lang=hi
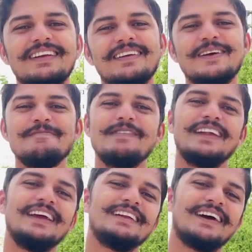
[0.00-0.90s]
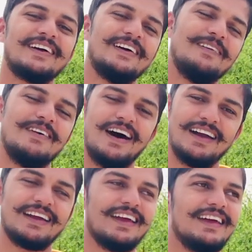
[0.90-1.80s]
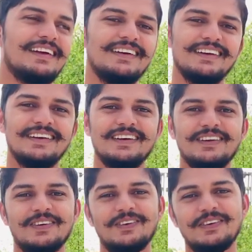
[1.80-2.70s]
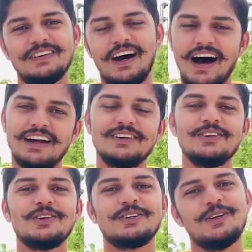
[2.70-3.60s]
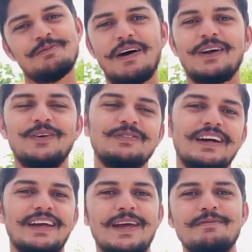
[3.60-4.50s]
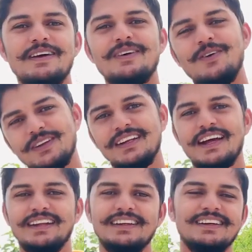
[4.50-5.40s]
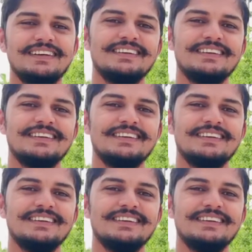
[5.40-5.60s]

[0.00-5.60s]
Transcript: नसीब में नहीं था कि हम हार गए तो हार जीत तो चलो पार्ट ऑफ द गेम है होती रहती है